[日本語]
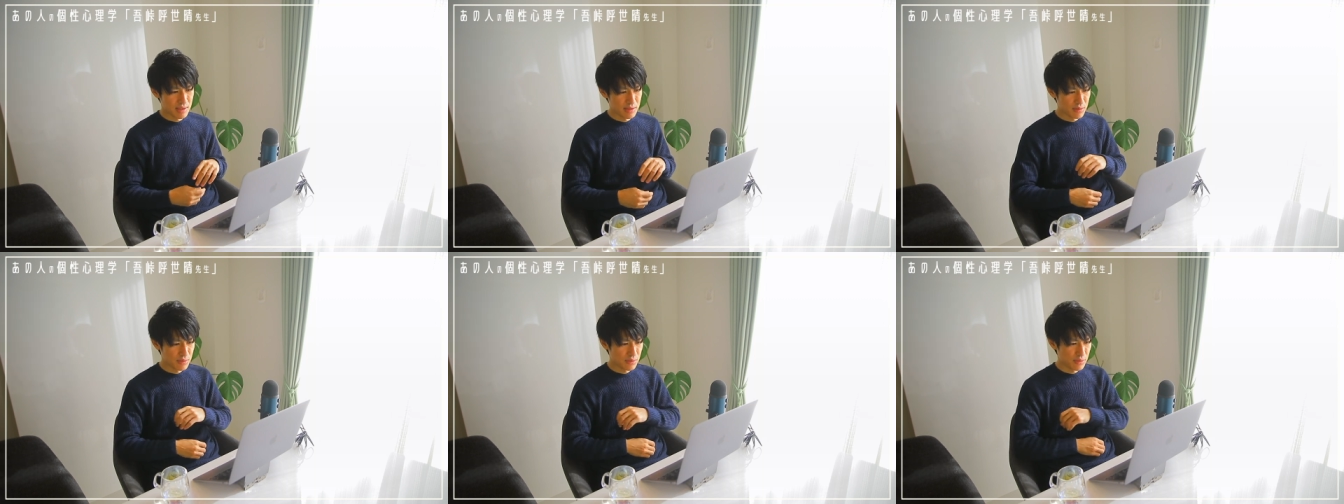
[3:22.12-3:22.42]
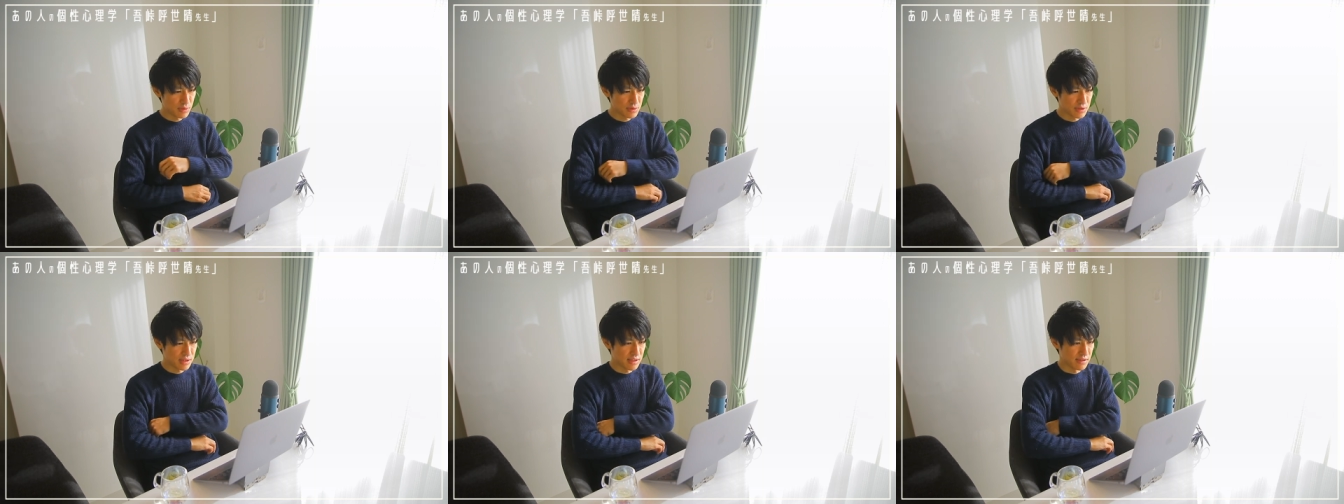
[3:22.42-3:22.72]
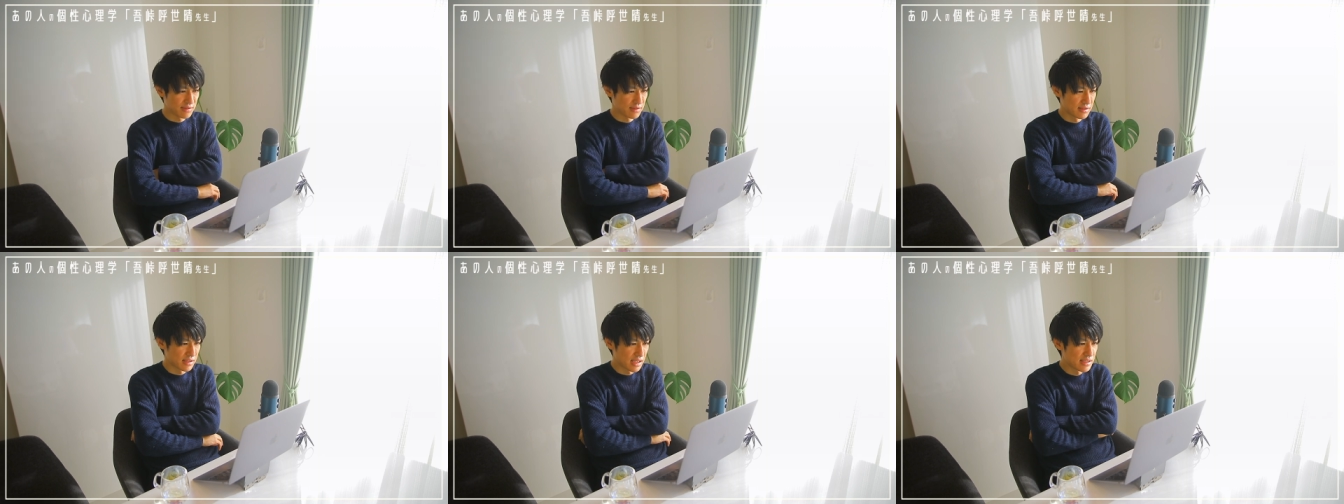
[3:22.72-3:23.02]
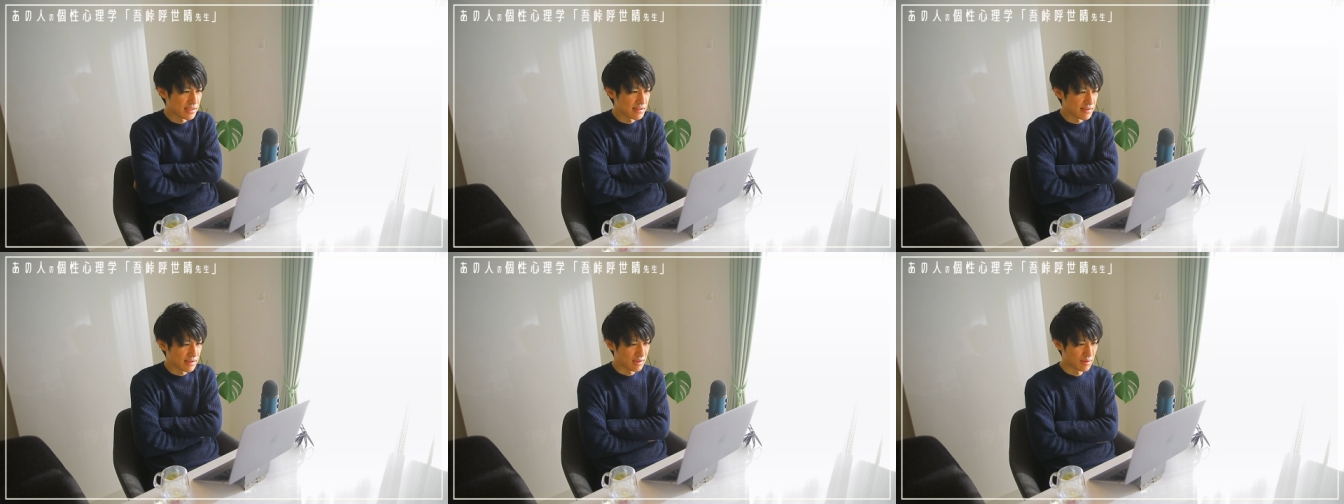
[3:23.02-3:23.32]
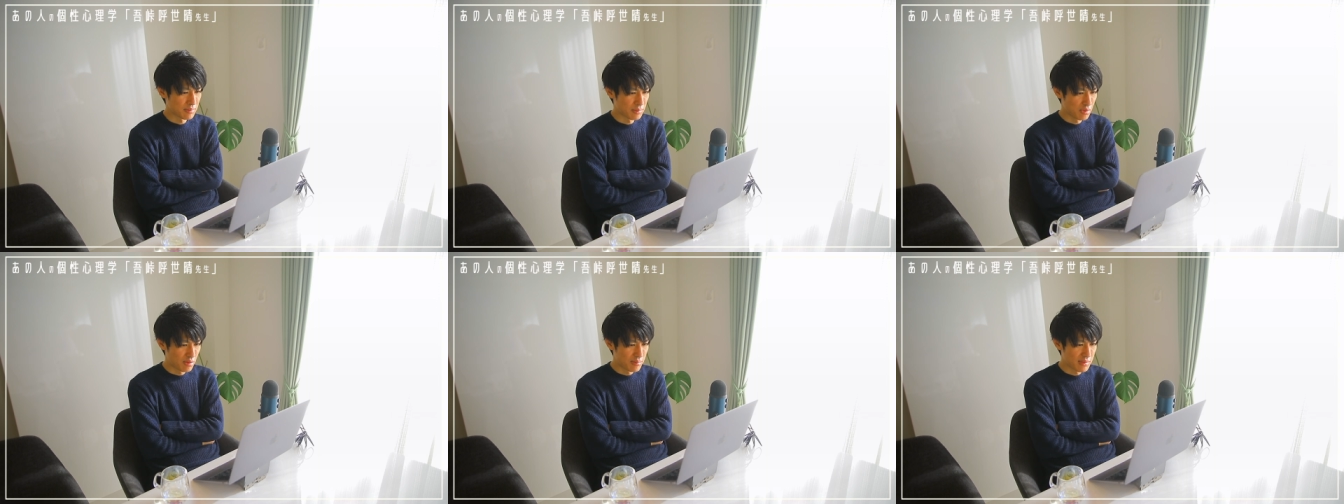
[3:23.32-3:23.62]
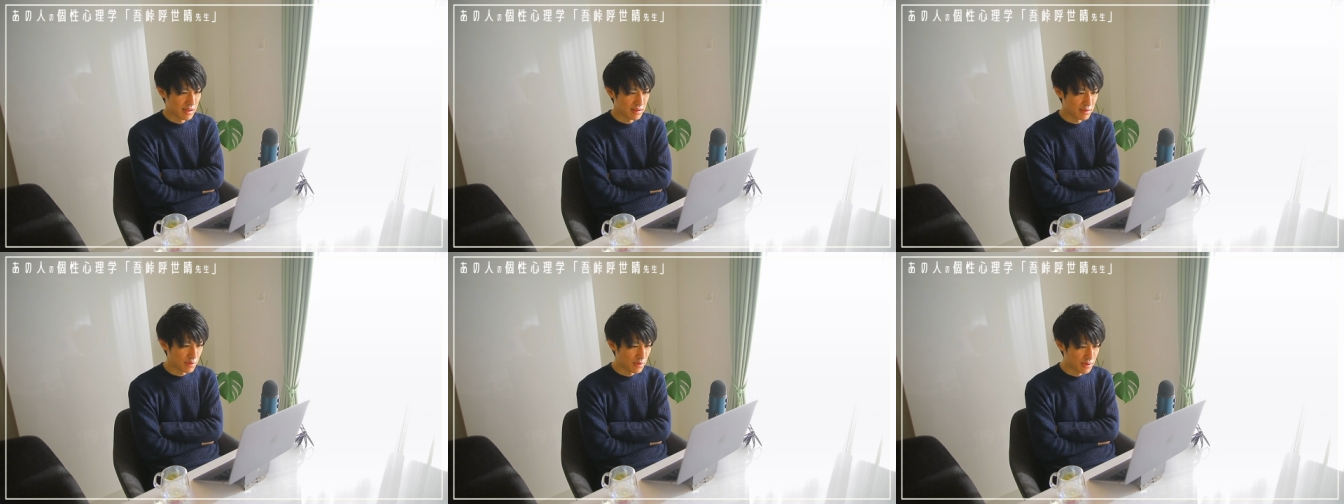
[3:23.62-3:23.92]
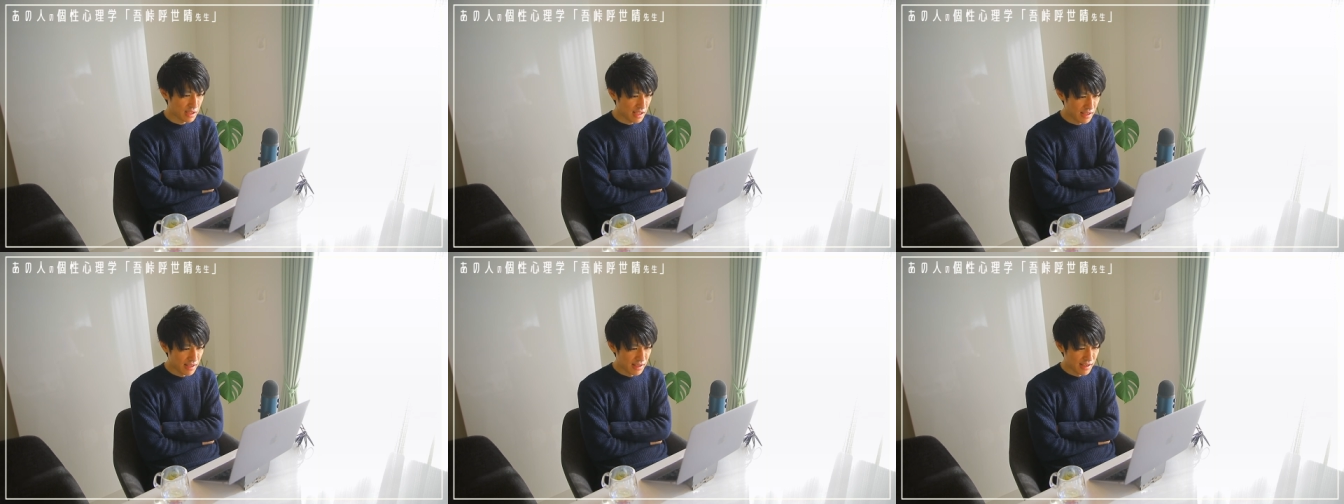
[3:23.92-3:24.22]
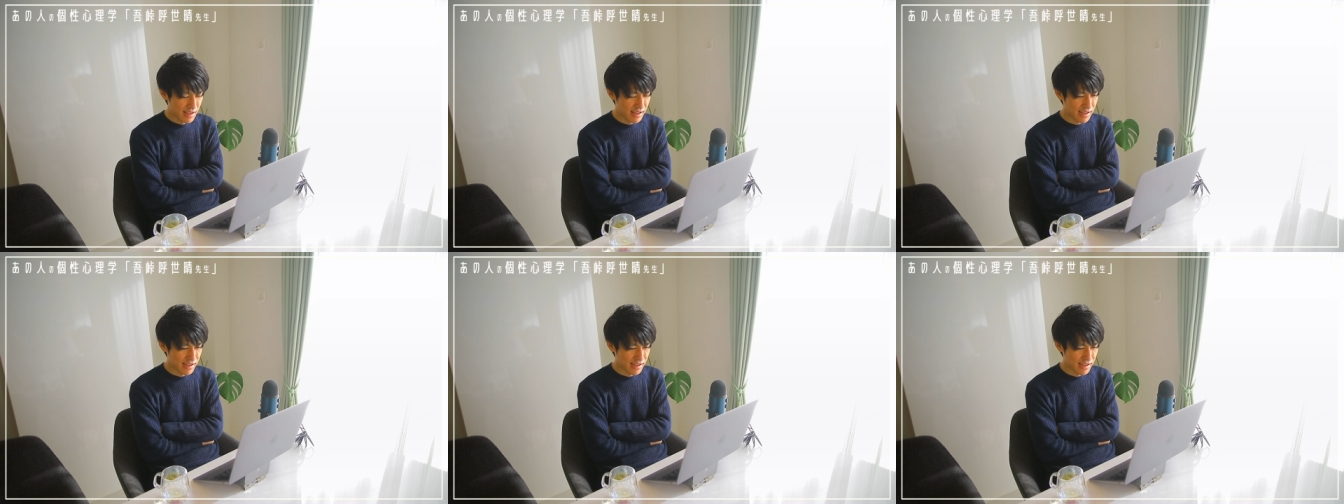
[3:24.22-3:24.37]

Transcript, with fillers: 情報としては少ないんですけども、そのね、